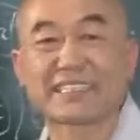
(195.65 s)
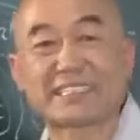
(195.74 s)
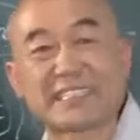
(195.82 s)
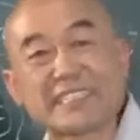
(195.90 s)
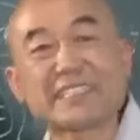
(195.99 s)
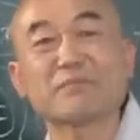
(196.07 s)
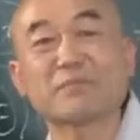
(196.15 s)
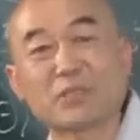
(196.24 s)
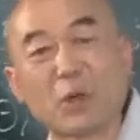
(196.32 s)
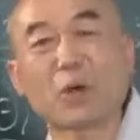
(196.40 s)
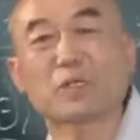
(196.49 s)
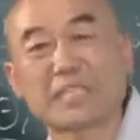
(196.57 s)

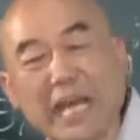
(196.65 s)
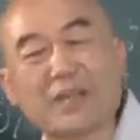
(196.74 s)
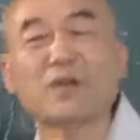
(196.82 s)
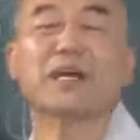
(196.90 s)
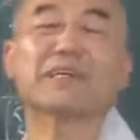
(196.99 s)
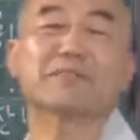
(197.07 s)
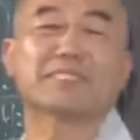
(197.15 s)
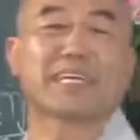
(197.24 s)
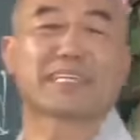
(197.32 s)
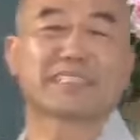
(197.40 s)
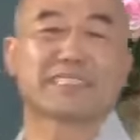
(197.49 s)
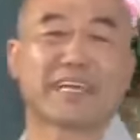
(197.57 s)
지금도 사용하면
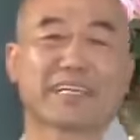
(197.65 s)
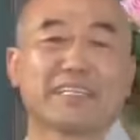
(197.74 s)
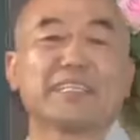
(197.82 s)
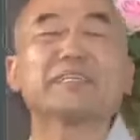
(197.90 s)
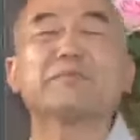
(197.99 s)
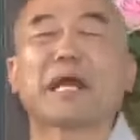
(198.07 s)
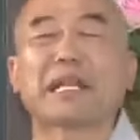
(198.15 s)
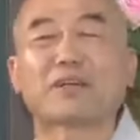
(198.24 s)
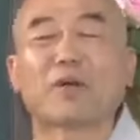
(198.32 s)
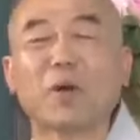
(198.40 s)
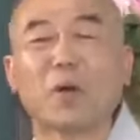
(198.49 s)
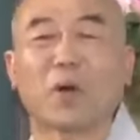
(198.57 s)
되는데 이거
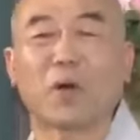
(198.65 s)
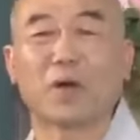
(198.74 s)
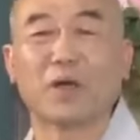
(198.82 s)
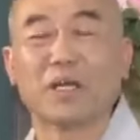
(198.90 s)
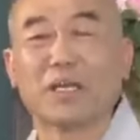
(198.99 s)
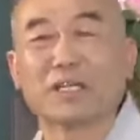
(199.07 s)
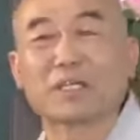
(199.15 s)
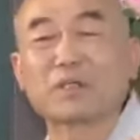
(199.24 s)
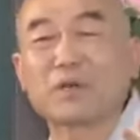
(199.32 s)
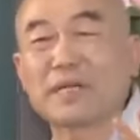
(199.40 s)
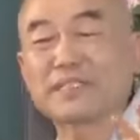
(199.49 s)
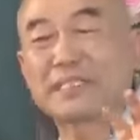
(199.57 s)
말고
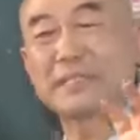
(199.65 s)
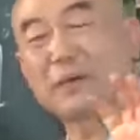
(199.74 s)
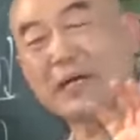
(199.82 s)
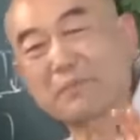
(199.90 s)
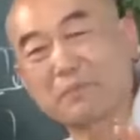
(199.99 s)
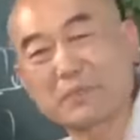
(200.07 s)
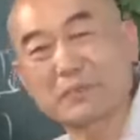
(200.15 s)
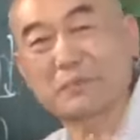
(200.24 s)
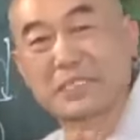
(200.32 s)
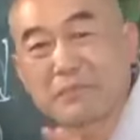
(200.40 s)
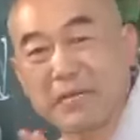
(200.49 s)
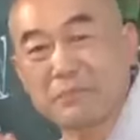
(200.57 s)
그동안 이
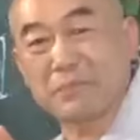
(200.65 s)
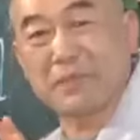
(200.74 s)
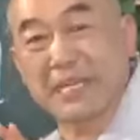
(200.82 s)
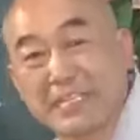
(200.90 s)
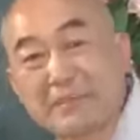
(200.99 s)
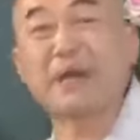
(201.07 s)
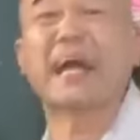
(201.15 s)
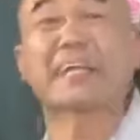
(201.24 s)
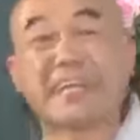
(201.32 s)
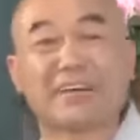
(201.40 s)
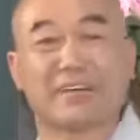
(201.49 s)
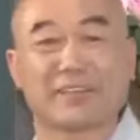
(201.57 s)
방법 저 방법 행기
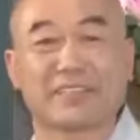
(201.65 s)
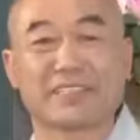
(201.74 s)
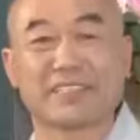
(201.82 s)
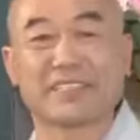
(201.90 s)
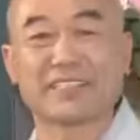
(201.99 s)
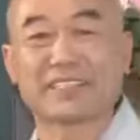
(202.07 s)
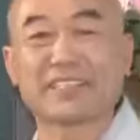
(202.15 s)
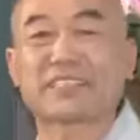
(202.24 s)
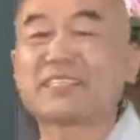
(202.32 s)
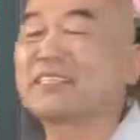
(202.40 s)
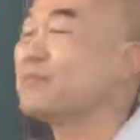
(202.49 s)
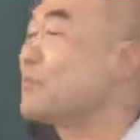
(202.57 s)
많아요. 그
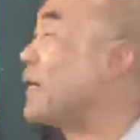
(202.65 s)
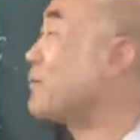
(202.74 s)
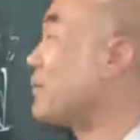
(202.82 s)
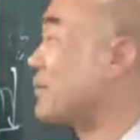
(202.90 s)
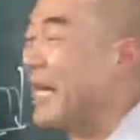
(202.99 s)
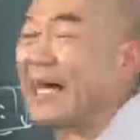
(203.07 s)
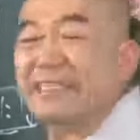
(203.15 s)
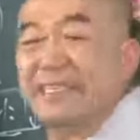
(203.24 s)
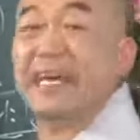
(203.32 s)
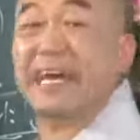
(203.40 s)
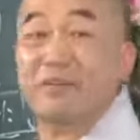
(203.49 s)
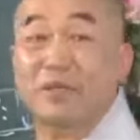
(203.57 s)
그런 방법을
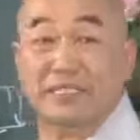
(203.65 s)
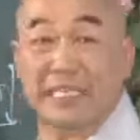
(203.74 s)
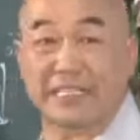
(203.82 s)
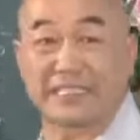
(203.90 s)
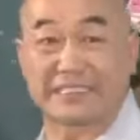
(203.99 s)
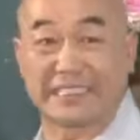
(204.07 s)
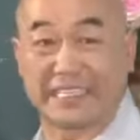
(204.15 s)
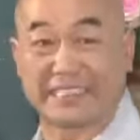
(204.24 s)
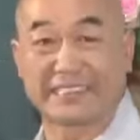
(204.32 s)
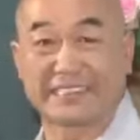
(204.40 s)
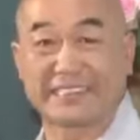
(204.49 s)
안내하고 있다는 거지.